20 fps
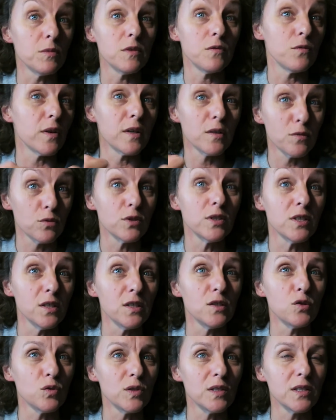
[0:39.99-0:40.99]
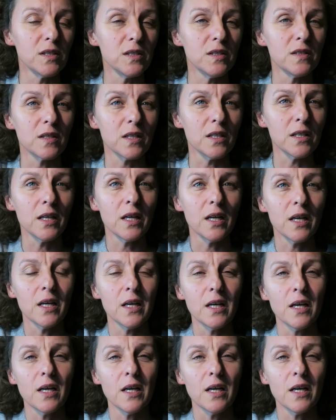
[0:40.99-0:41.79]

mais il fallait aussi les utiliser.